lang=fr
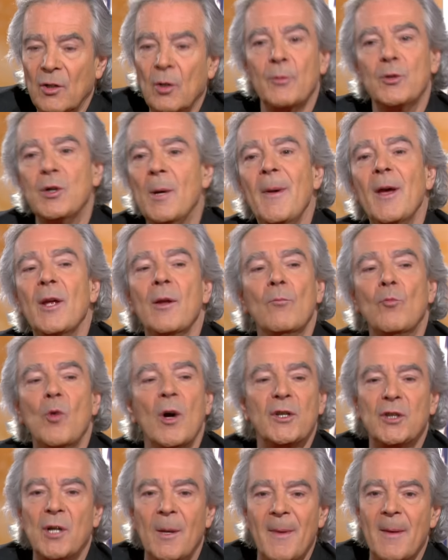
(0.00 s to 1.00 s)
jamais,
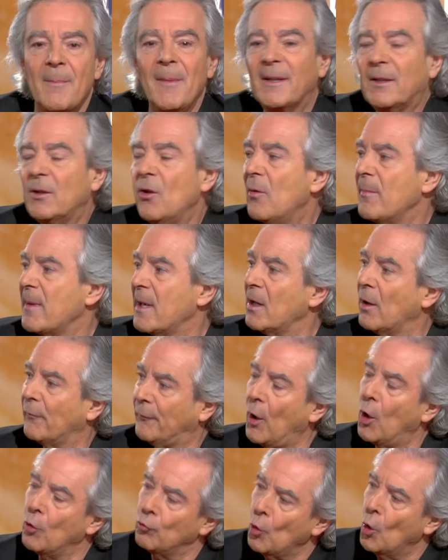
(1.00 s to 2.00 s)
moins que jamais maintenant. Mais
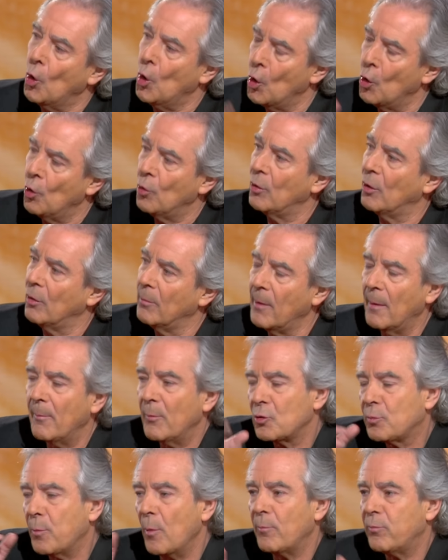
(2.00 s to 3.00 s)
enfin, Comment ça euh,
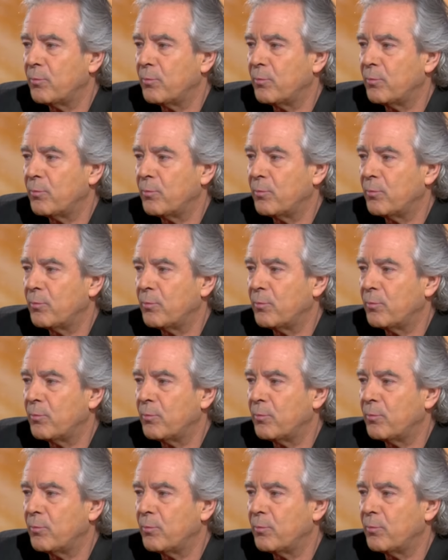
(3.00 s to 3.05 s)
même je me